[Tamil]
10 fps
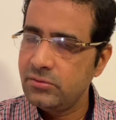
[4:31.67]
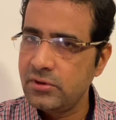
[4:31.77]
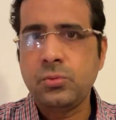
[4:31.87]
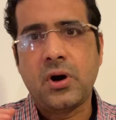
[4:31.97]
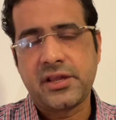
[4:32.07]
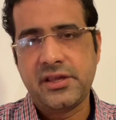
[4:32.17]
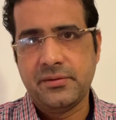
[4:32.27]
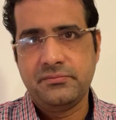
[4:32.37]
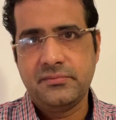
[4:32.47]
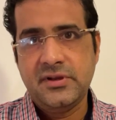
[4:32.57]
ஒரு
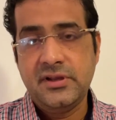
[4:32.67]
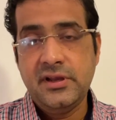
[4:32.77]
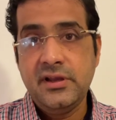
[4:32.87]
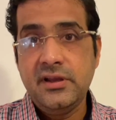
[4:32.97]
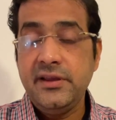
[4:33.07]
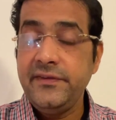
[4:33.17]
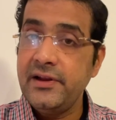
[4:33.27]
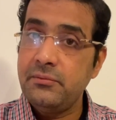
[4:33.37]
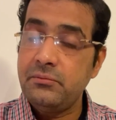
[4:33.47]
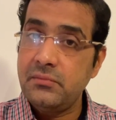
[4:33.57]
வாக்கியம்
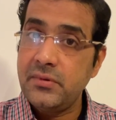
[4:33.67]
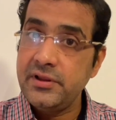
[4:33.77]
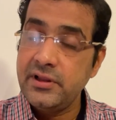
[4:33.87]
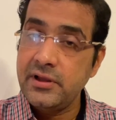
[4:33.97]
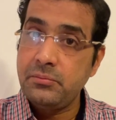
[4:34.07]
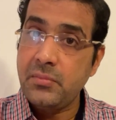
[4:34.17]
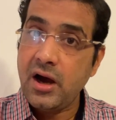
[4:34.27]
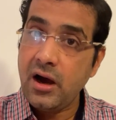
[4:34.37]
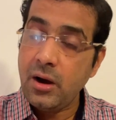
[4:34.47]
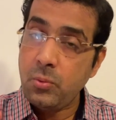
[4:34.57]
இதில் இந்த
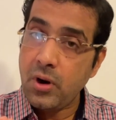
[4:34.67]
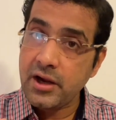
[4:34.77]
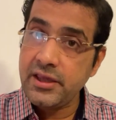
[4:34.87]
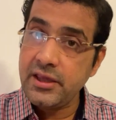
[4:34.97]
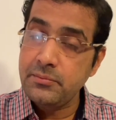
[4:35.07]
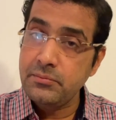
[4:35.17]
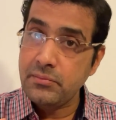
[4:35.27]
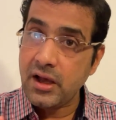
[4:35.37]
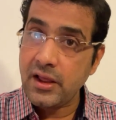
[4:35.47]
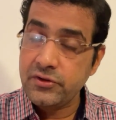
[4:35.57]
மகா வாக்கியம்
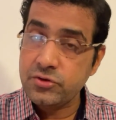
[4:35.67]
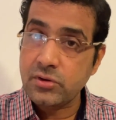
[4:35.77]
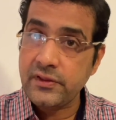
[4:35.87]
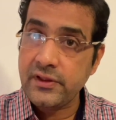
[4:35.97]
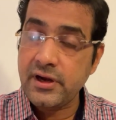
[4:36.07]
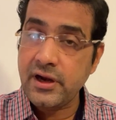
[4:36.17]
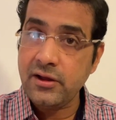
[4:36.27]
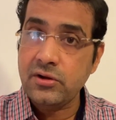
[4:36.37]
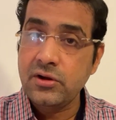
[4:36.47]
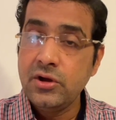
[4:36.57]
அது சொல்கிறது என்னென்னா
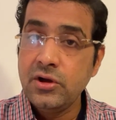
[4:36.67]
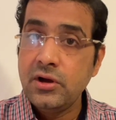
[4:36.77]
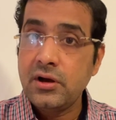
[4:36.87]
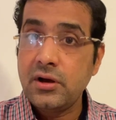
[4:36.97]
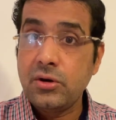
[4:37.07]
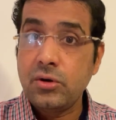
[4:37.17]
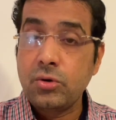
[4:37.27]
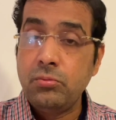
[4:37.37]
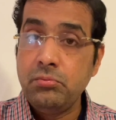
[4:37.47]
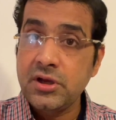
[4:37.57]

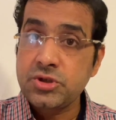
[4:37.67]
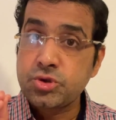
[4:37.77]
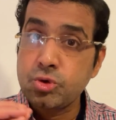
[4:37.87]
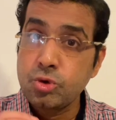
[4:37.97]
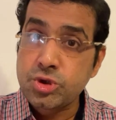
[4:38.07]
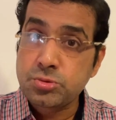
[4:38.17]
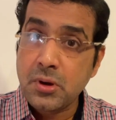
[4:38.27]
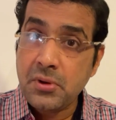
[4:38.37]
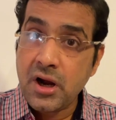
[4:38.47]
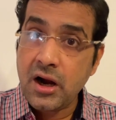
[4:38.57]
ரொம்ப
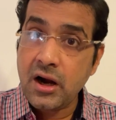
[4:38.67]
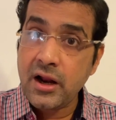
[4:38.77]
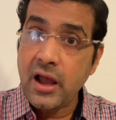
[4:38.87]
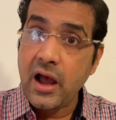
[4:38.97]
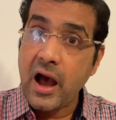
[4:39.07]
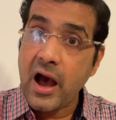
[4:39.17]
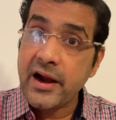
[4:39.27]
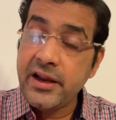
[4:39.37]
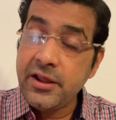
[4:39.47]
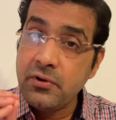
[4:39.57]
சூக்மமான
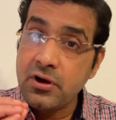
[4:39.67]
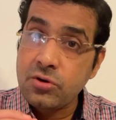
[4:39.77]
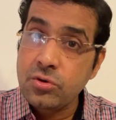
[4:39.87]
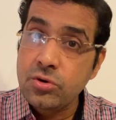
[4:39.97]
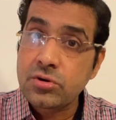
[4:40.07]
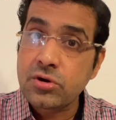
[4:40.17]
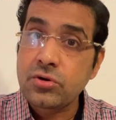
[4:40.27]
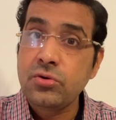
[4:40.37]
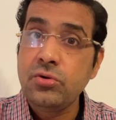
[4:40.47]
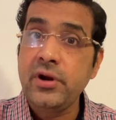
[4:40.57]
அறிவை
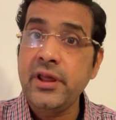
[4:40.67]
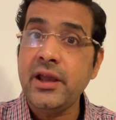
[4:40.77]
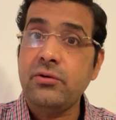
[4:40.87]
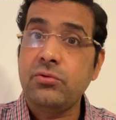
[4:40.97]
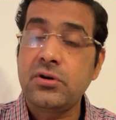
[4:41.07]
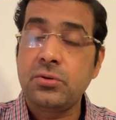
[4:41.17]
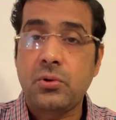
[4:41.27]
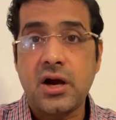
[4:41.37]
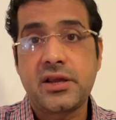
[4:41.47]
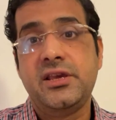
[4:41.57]
கொடுக்கக்கூடிய ஒரு
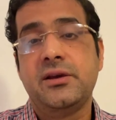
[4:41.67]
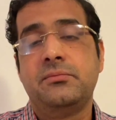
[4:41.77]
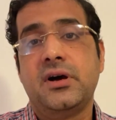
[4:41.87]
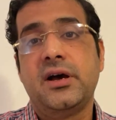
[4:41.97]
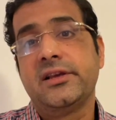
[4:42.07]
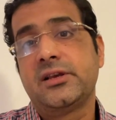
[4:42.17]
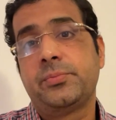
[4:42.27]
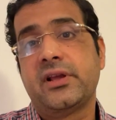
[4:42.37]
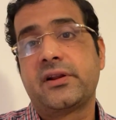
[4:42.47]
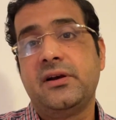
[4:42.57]
வாக்கியம் அதுக்கு
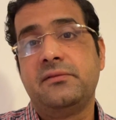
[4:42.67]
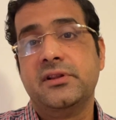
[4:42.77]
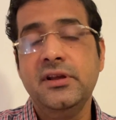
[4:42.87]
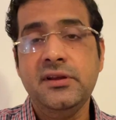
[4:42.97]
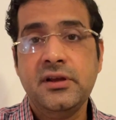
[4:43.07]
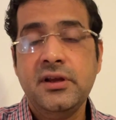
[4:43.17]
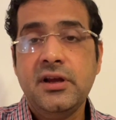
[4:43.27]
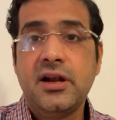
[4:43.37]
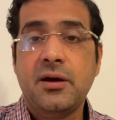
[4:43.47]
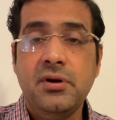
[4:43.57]
பேர் தான் வந்து
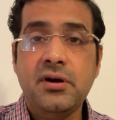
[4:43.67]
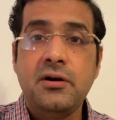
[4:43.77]
நம்ம